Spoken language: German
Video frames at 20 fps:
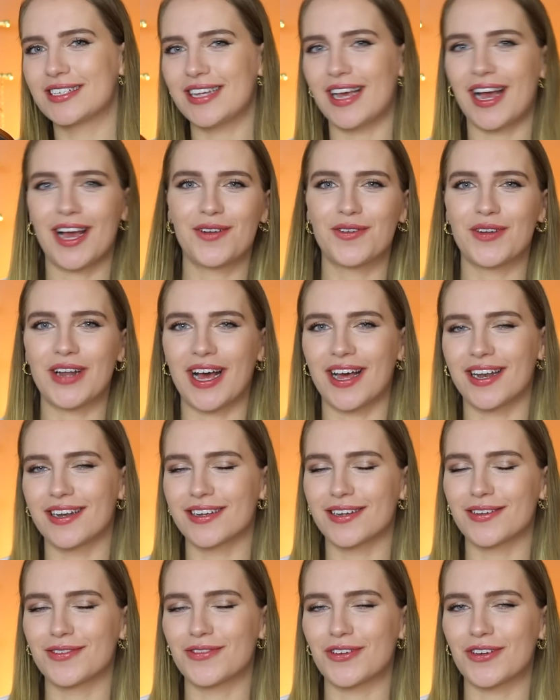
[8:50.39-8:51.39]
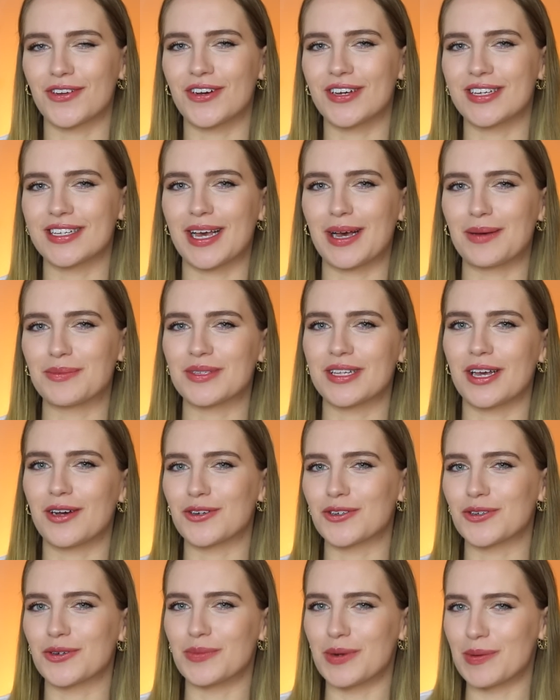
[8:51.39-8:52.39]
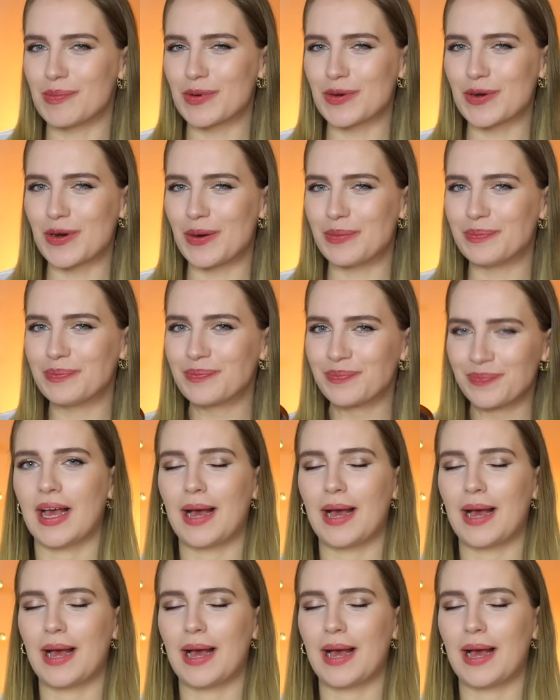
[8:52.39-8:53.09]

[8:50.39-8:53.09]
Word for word: Die ein oder anderen von euch haben es ja auch schon mitbekommen.